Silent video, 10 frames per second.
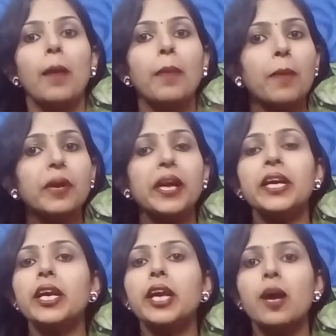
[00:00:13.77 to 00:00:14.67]
अब आप
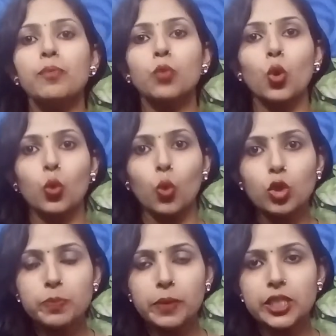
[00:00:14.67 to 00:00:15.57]
कहेंगे कि हम तो
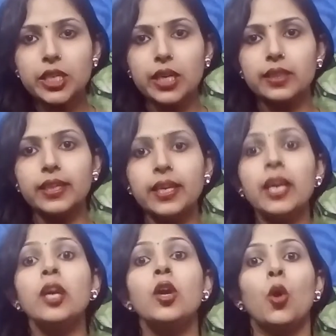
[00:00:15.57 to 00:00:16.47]
रोज़ ब्रश करते
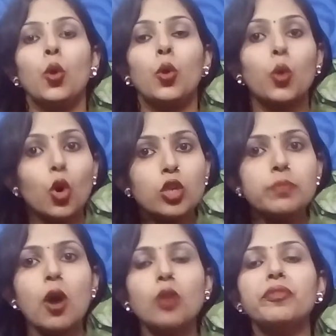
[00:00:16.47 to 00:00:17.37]
हैं रोज़
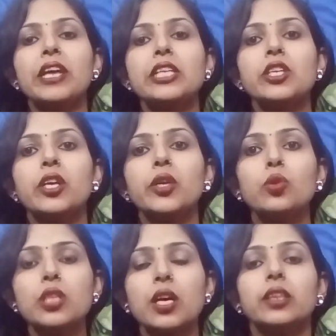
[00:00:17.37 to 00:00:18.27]
माउथ फ्रेशनर
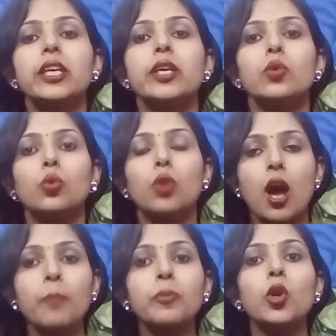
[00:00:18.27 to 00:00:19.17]
यूज़ करते हैं
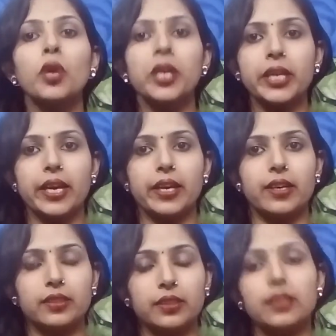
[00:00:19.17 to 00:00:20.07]
हम क्यों नहीं केयर
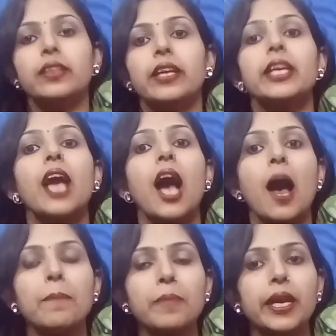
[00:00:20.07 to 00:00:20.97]
करते देखिए
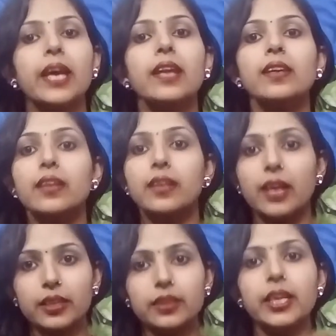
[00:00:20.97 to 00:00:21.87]
आप केयर
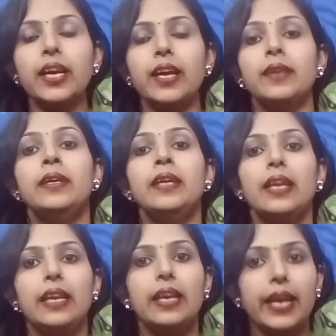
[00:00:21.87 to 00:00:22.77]
करते हैं
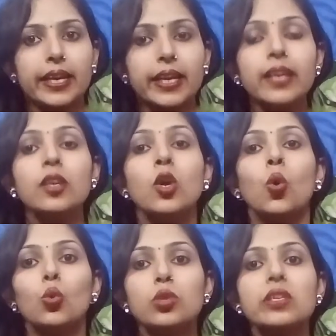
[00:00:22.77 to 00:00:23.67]
लेकिन
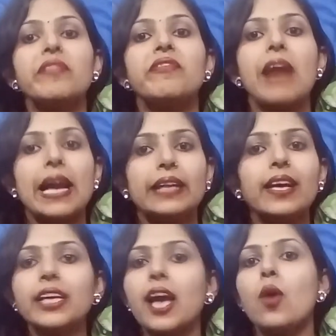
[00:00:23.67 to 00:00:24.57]
उससे
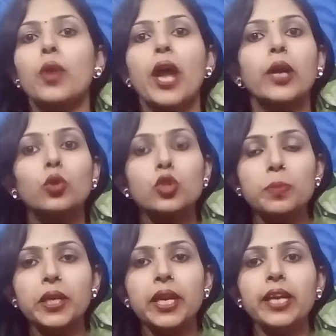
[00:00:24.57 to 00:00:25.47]
फ़ायदा क्या हो रहा है कुछ
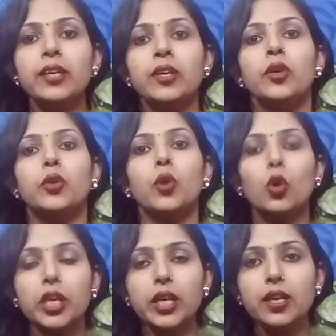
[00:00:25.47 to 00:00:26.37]
भी नहीं
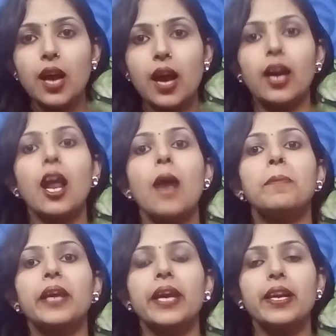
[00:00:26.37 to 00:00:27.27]
क्योंकि अगर
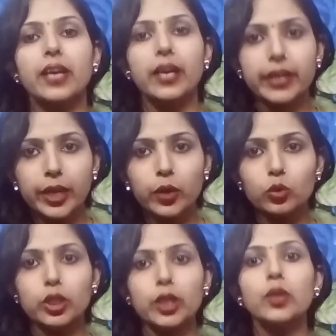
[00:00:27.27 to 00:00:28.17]
आप केयर कर रहे
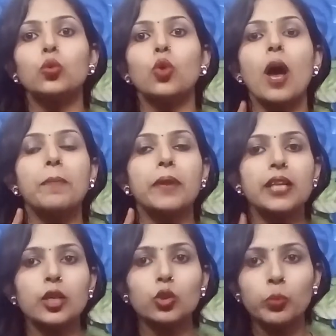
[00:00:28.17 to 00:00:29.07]
होते तो आपके
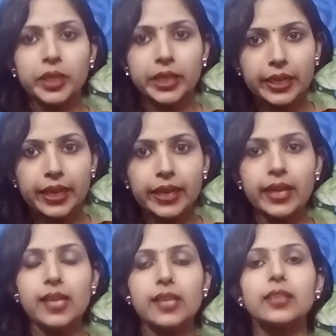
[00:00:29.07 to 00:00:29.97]
दांतों में कीड़े
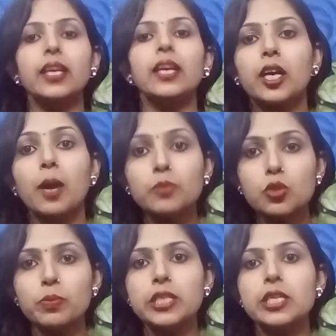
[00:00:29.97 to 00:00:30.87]
नहीं लगते
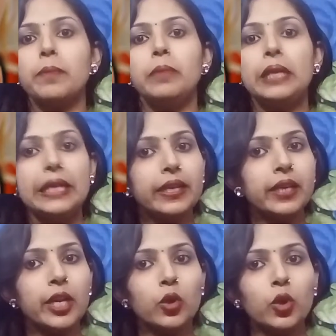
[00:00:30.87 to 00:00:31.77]
गम्स में से
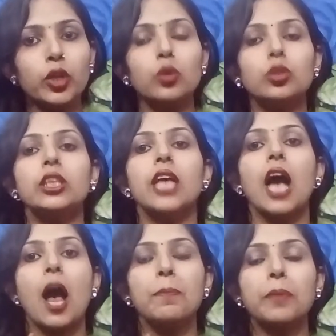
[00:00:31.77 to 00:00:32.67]
ब्लीडिंग नहीं हो रही होती
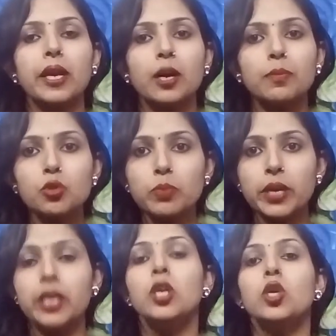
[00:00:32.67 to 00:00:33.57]
आपके गम्स
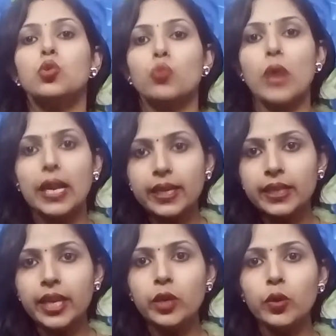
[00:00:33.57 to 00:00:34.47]
में
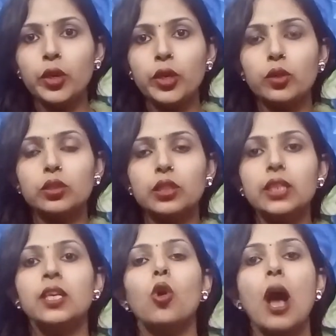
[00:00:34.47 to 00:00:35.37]
स्वेलिंग नहीं हो रही
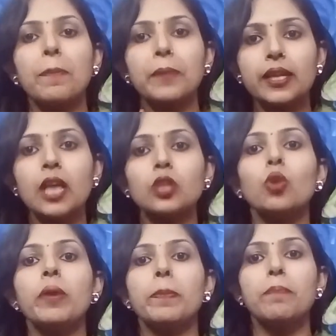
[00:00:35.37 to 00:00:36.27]
होती आपके
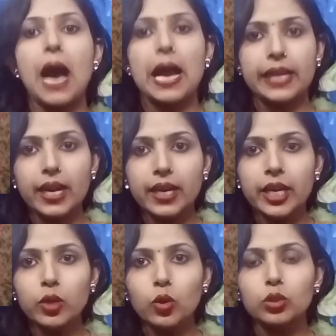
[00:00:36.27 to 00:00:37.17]
दांतों में पारिया
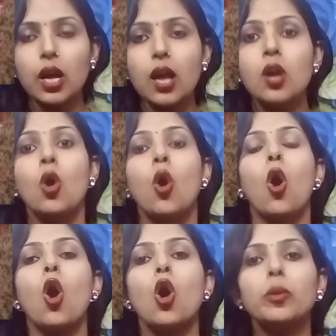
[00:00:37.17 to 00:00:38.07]
नहीं होता
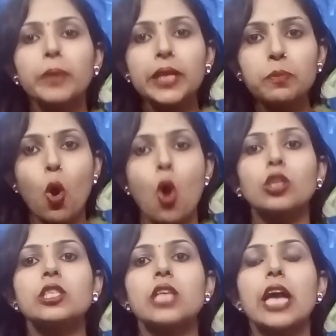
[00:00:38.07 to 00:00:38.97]
और भी
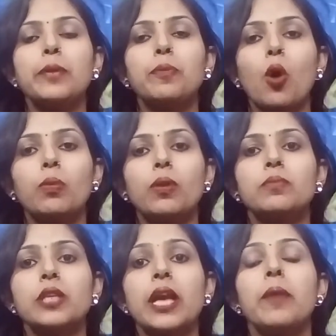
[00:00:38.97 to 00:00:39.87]
बहुत सारी
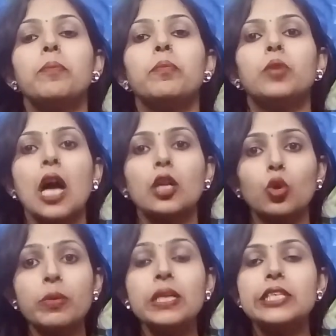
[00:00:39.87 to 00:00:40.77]
प्रॉब्लम्स हैं
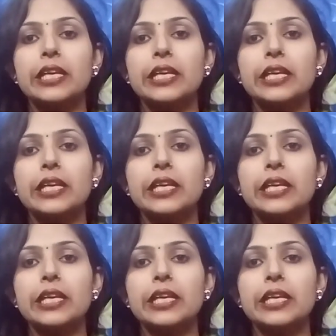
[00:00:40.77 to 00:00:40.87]
दांतों में